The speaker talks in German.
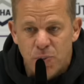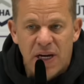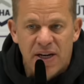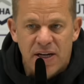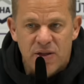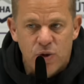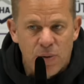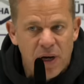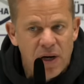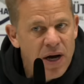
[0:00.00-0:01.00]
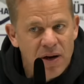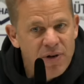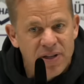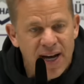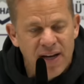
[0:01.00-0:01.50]
Spieler, der das Tor machen kann,
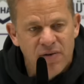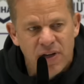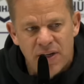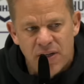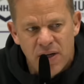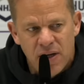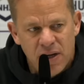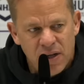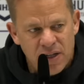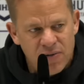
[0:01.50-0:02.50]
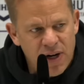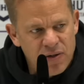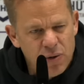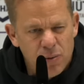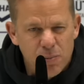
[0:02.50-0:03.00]
verteidigen wir nicht. Das war
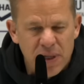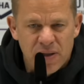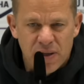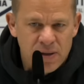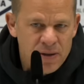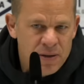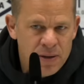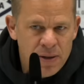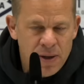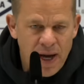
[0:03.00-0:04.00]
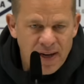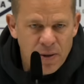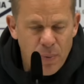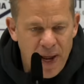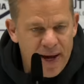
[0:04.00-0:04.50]
so ein bisschen
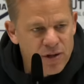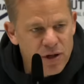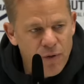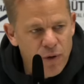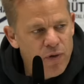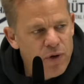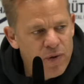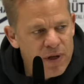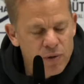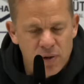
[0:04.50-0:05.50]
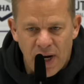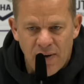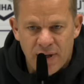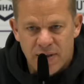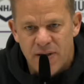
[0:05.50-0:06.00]
exemplarisch dafür, wie wir so
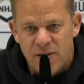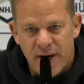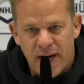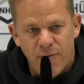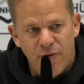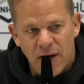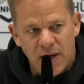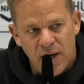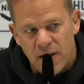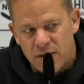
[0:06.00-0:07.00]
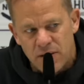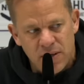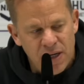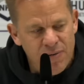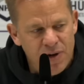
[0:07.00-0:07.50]
teilweise die Zweikämpfe angegangen sind.
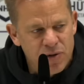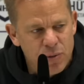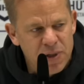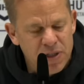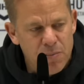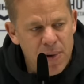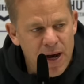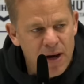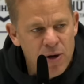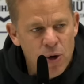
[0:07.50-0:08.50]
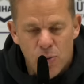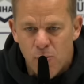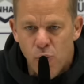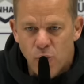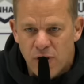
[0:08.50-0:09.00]
Dann haben wir so ein bisschen mehr
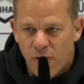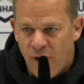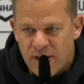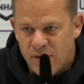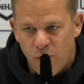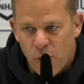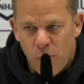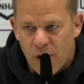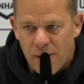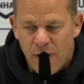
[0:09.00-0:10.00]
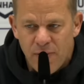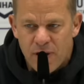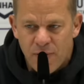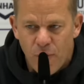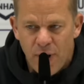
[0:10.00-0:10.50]
Mut gefasst, warum auch immer
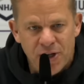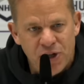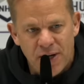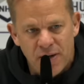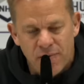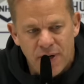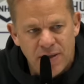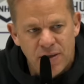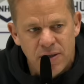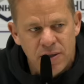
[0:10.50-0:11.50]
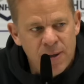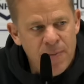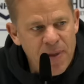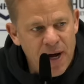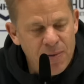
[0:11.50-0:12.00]
wir es vorher nicht hatten, weiß ich nicht.
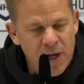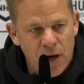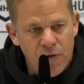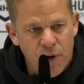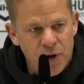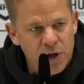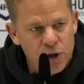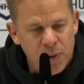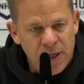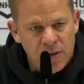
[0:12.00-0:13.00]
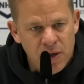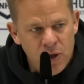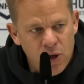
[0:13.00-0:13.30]
Haben dann nach vorne gespielt.